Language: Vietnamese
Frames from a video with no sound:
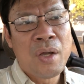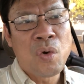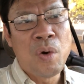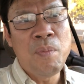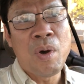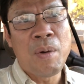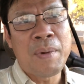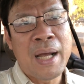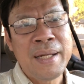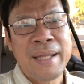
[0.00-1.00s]
của một
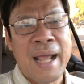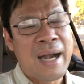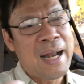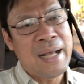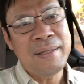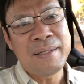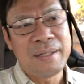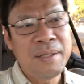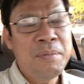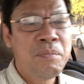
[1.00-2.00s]
anh chàng lãng
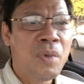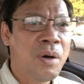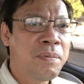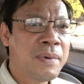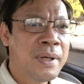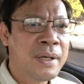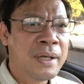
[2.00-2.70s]
tử một ừ,